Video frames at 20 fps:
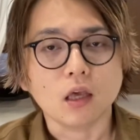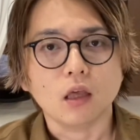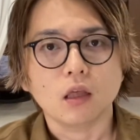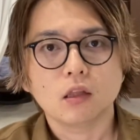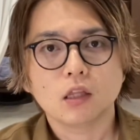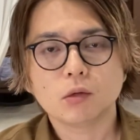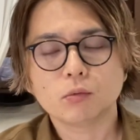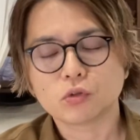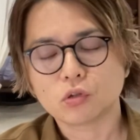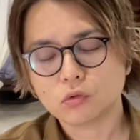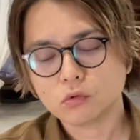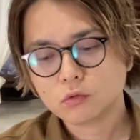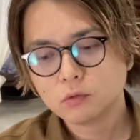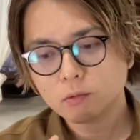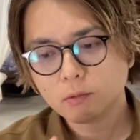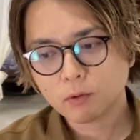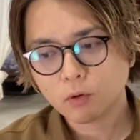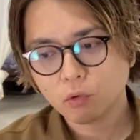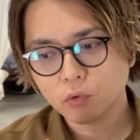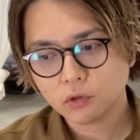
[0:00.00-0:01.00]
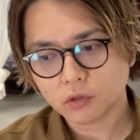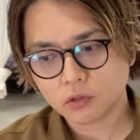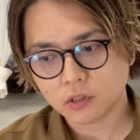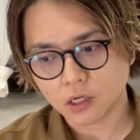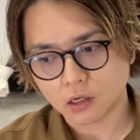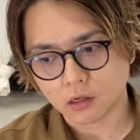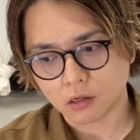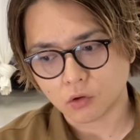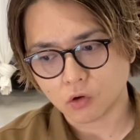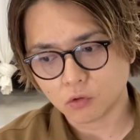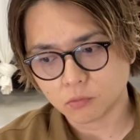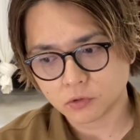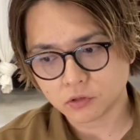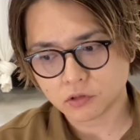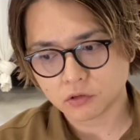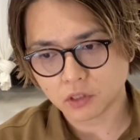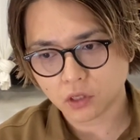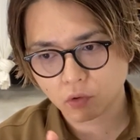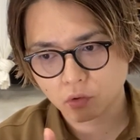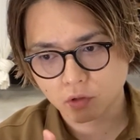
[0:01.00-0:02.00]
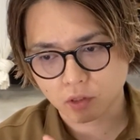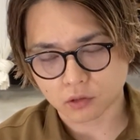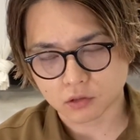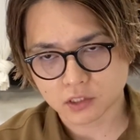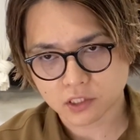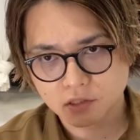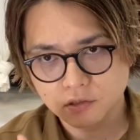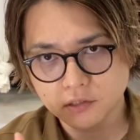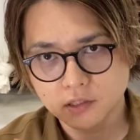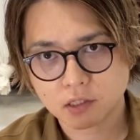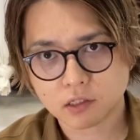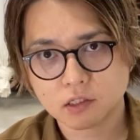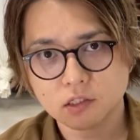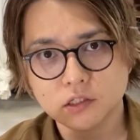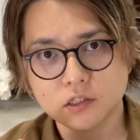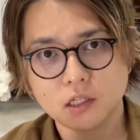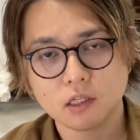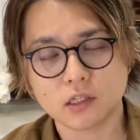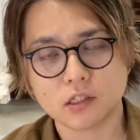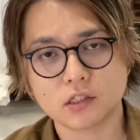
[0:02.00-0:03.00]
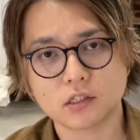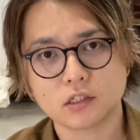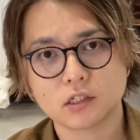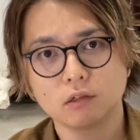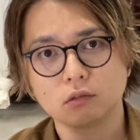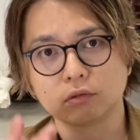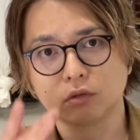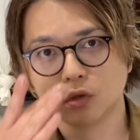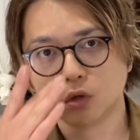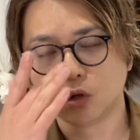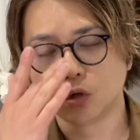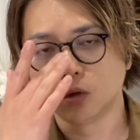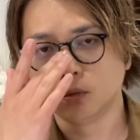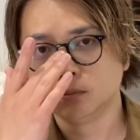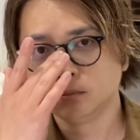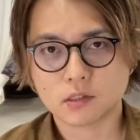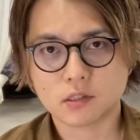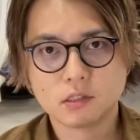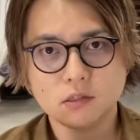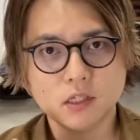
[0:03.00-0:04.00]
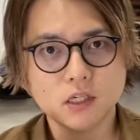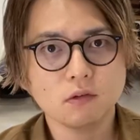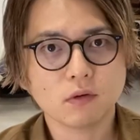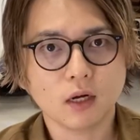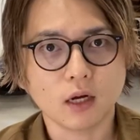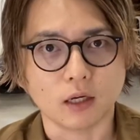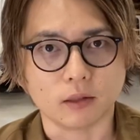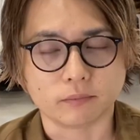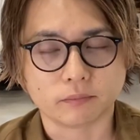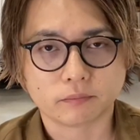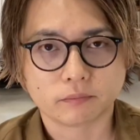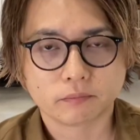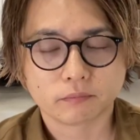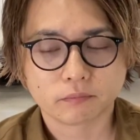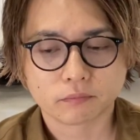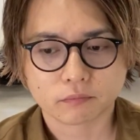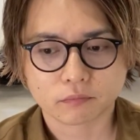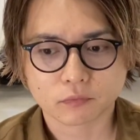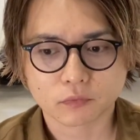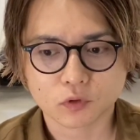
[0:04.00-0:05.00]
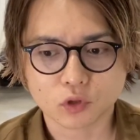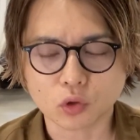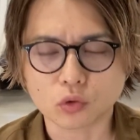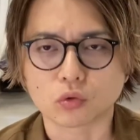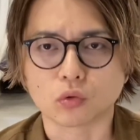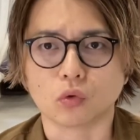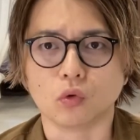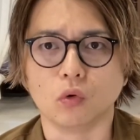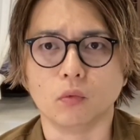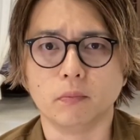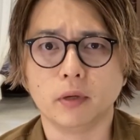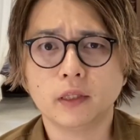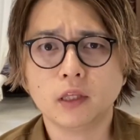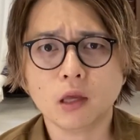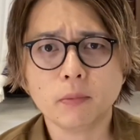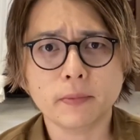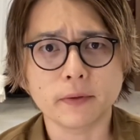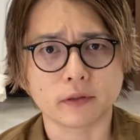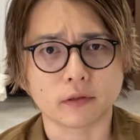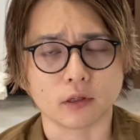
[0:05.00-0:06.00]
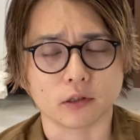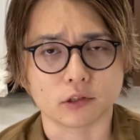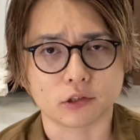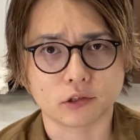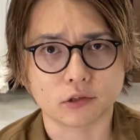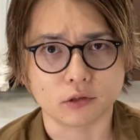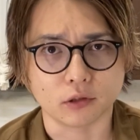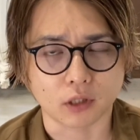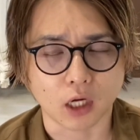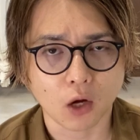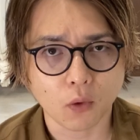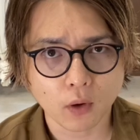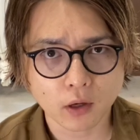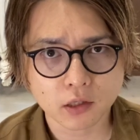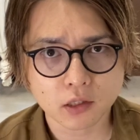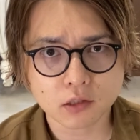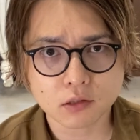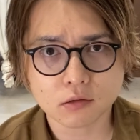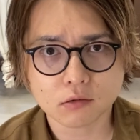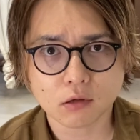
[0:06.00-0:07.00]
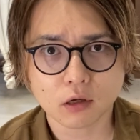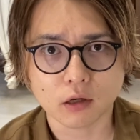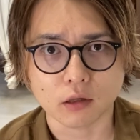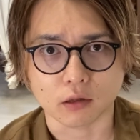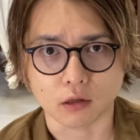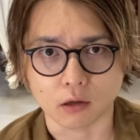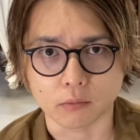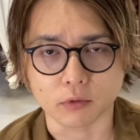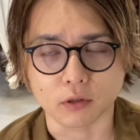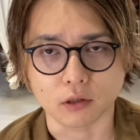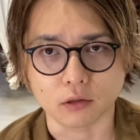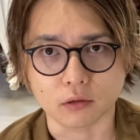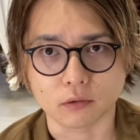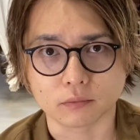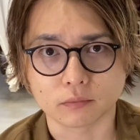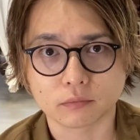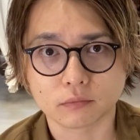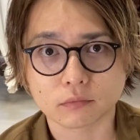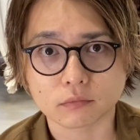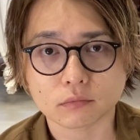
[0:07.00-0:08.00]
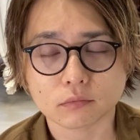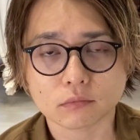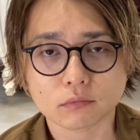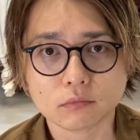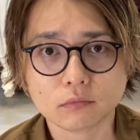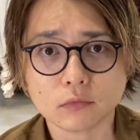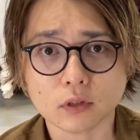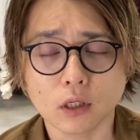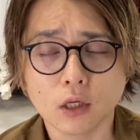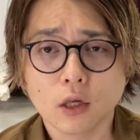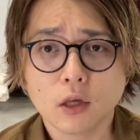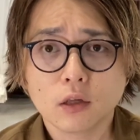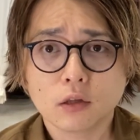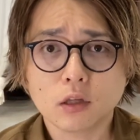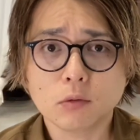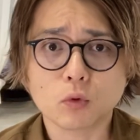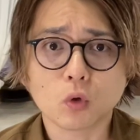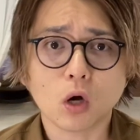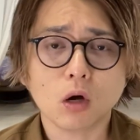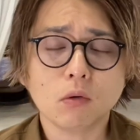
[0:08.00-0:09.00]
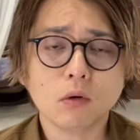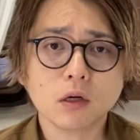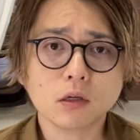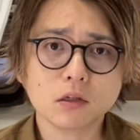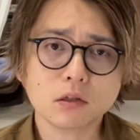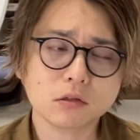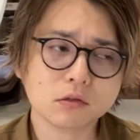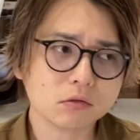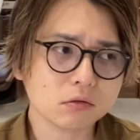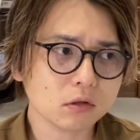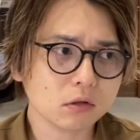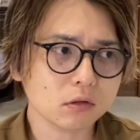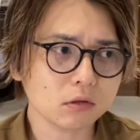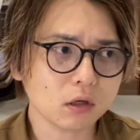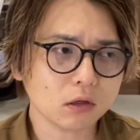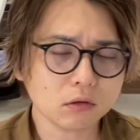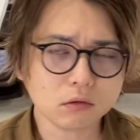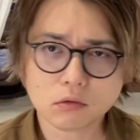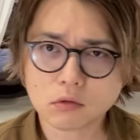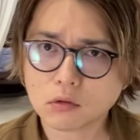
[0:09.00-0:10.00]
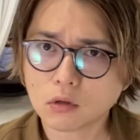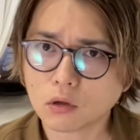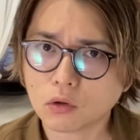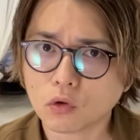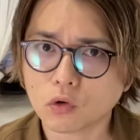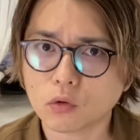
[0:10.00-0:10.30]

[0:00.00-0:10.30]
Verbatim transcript: でもそのままオイルが鉱物油系オイルが蓄積していっちゃうと、次はちょっとベタベタして乾きづらいな、でも乾きづらいなんでだろ